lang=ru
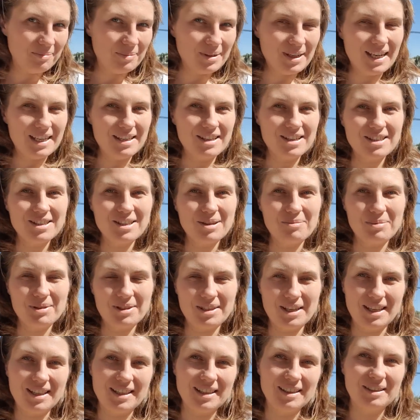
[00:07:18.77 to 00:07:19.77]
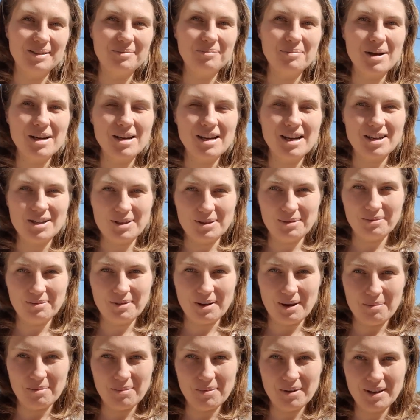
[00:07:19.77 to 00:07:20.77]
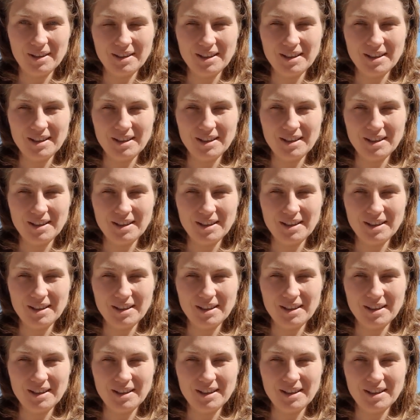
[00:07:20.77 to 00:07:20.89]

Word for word: мы, конечно, обязательно покажем вам